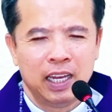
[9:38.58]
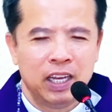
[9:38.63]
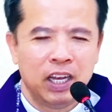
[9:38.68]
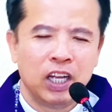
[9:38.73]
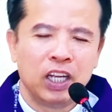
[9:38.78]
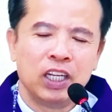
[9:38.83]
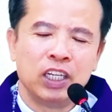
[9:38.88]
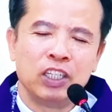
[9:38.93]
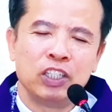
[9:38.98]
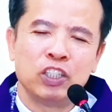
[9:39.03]

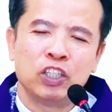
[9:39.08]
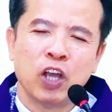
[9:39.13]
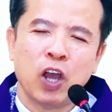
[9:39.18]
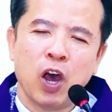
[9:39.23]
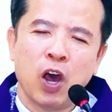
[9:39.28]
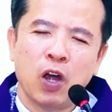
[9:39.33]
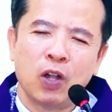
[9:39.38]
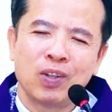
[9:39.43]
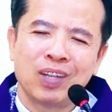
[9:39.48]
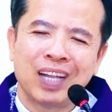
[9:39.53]
đừng
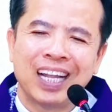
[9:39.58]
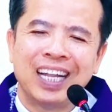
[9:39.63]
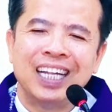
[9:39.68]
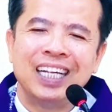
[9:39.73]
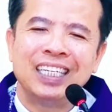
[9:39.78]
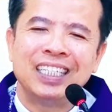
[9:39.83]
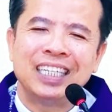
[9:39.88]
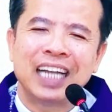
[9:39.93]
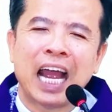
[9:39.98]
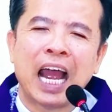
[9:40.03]
cho tay
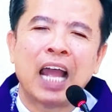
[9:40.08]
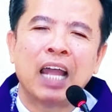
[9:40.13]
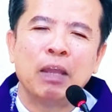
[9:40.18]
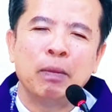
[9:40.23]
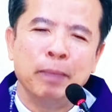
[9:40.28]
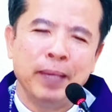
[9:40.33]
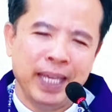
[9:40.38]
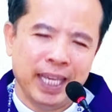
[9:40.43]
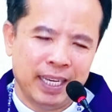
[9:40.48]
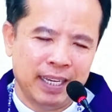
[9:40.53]
trái
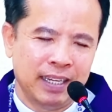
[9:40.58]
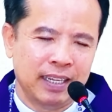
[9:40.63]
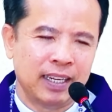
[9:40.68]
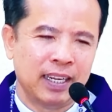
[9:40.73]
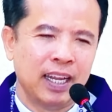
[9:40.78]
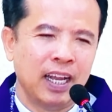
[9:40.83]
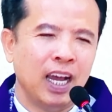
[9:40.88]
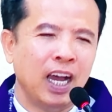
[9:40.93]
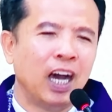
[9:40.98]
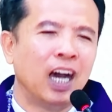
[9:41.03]
biết
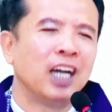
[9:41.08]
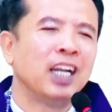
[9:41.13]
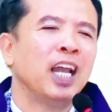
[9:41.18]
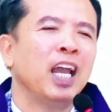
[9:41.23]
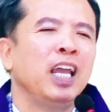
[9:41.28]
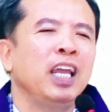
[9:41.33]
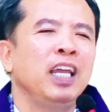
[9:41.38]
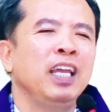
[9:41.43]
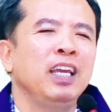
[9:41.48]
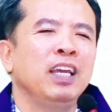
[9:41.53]
ở
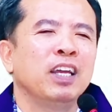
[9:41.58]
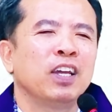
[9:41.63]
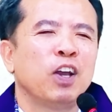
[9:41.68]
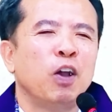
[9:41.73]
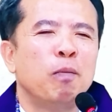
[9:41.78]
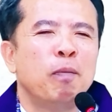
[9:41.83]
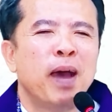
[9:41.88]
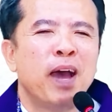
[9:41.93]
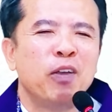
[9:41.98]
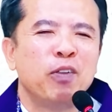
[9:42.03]
đây
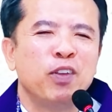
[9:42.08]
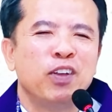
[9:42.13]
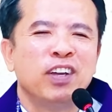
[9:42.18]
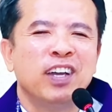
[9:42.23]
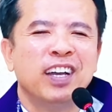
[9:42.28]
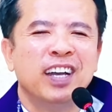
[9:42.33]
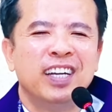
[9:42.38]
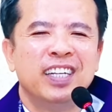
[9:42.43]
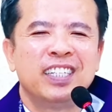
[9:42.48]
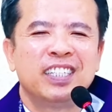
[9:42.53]
có bao nhiêu
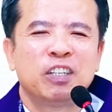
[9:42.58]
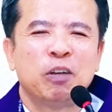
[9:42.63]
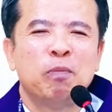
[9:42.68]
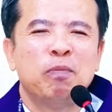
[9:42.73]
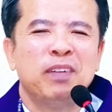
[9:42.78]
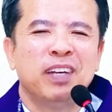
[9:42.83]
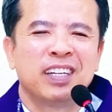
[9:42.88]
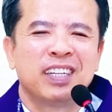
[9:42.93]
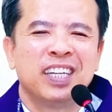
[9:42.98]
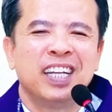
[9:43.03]
người sống
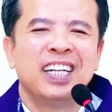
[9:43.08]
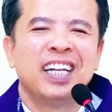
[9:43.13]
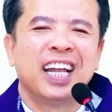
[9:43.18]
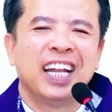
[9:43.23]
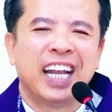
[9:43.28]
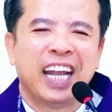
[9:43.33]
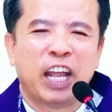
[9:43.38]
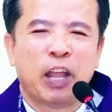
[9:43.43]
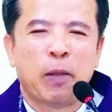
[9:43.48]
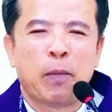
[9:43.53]
được tinh
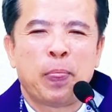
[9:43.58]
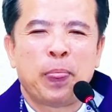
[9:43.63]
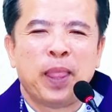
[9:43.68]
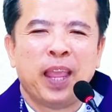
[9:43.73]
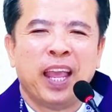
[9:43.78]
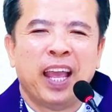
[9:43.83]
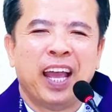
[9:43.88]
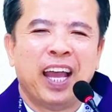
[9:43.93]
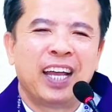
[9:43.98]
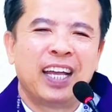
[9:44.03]
thần này
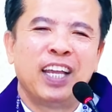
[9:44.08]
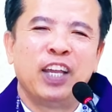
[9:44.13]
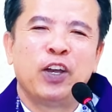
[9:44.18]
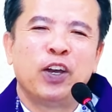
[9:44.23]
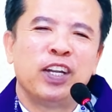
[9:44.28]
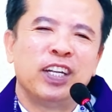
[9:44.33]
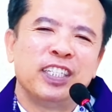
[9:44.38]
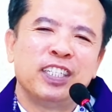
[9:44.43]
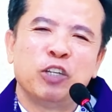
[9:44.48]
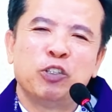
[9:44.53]
à, khi
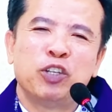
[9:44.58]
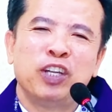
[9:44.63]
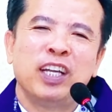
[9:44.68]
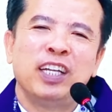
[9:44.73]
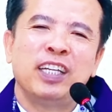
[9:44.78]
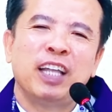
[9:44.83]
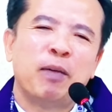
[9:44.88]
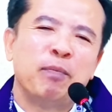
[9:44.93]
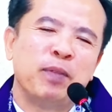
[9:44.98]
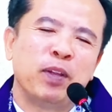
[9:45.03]
con ở giáo sư
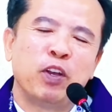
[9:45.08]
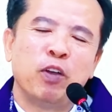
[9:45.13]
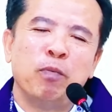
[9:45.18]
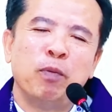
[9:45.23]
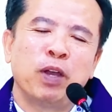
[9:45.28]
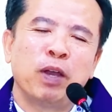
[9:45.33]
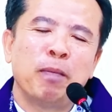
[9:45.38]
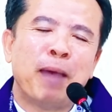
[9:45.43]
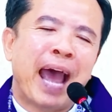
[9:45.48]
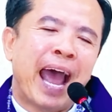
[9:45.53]
thánh tâm thì có
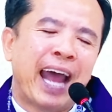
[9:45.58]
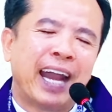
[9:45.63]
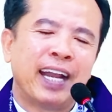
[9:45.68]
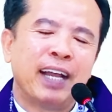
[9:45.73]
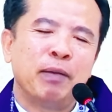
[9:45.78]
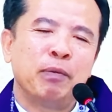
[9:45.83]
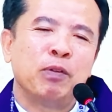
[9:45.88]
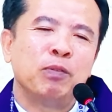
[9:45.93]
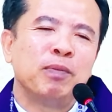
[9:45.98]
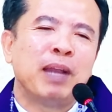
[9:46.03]
một cái bà
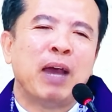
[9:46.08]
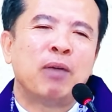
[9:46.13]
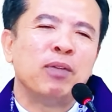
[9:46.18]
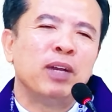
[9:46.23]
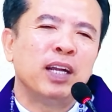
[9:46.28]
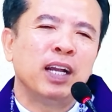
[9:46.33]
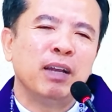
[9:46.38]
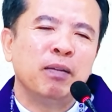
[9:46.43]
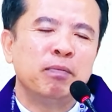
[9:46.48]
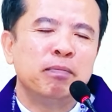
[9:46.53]
đó cũng đạo
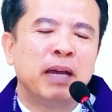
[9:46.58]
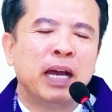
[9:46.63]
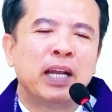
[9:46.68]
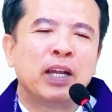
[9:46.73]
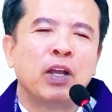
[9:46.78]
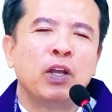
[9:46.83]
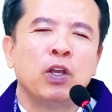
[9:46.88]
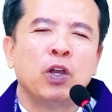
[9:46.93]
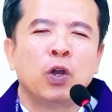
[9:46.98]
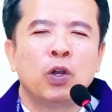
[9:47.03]
đức lắm bà
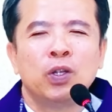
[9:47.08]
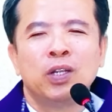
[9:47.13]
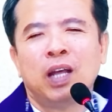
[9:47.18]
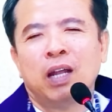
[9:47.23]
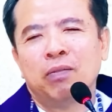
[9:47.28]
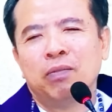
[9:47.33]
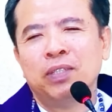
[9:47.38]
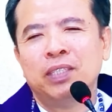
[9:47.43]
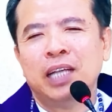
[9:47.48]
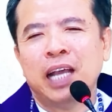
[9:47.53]
nói con nói
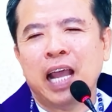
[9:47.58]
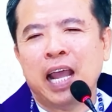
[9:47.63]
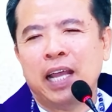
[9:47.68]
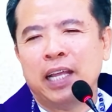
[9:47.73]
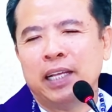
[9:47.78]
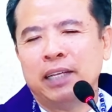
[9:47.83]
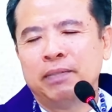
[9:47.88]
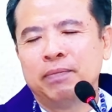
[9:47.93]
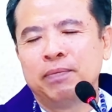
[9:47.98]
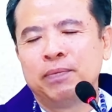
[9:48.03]
thật với cha
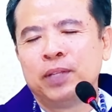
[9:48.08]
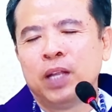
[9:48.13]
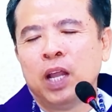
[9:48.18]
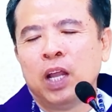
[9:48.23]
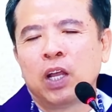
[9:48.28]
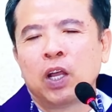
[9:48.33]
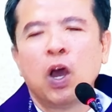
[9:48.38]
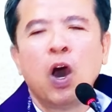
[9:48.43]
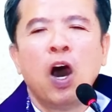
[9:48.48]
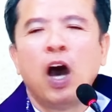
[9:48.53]
ấy
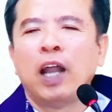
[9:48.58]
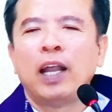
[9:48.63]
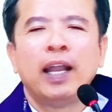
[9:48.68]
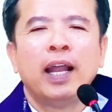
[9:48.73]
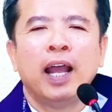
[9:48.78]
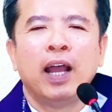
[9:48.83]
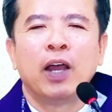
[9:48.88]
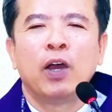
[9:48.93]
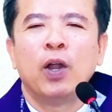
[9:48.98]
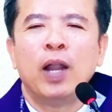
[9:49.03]
con
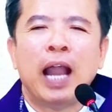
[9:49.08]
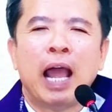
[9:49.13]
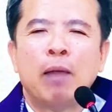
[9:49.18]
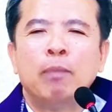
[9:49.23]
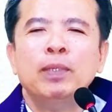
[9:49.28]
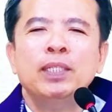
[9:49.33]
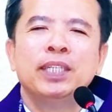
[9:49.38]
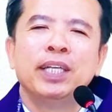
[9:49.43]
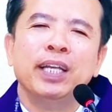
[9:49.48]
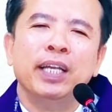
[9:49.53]
à, con
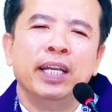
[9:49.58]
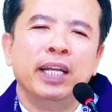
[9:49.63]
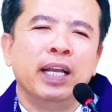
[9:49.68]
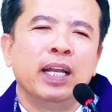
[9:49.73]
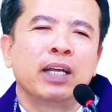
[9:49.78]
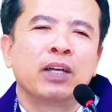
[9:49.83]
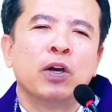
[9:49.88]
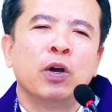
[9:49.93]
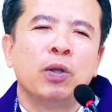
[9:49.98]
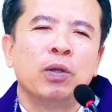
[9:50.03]
làm cái gì
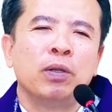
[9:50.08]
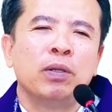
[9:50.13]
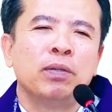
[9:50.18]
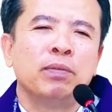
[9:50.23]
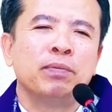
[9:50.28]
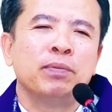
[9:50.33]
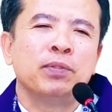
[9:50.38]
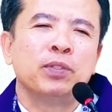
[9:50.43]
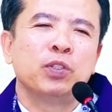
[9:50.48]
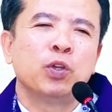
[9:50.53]
là con
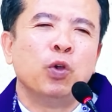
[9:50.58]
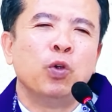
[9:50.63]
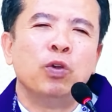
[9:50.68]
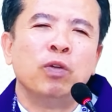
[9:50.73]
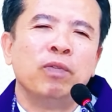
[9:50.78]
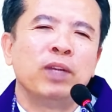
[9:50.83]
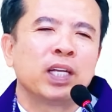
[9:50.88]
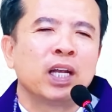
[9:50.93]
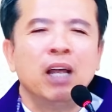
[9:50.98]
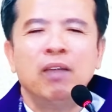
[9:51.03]

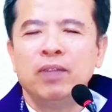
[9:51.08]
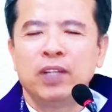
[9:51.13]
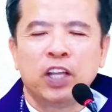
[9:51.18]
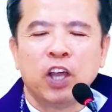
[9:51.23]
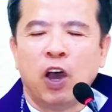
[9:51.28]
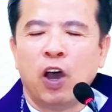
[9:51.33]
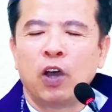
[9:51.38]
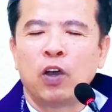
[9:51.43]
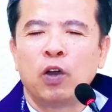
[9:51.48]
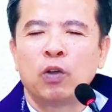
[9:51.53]
dù việc lớn việc
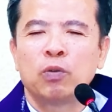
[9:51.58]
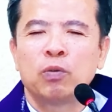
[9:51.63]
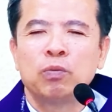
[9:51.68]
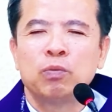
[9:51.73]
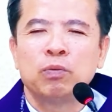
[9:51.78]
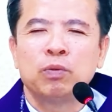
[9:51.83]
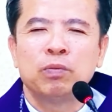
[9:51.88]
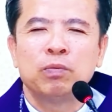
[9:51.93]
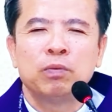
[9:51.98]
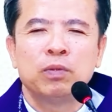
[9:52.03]
nhỏ con
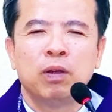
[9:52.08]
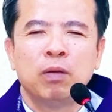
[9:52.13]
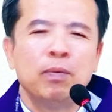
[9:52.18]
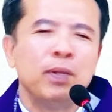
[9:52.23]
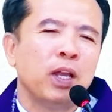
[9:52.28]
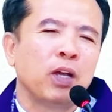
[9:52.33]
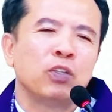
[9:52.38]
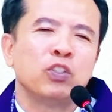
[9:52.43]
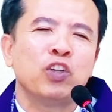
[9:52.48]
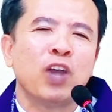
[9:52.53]
cũng, cũng không
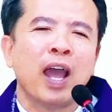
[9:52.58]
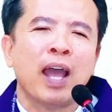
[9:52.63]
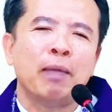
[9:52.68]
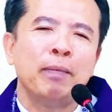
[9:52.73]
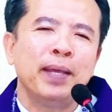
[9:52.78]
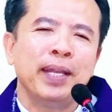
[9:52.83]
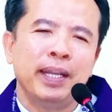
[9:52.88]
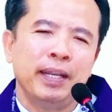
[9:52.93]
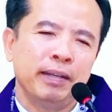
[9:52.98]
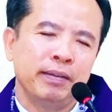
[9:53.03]
bao giờ con cho ai
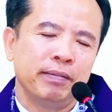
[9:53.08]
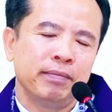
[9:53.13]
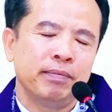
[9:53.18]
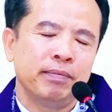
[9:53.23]
biết hết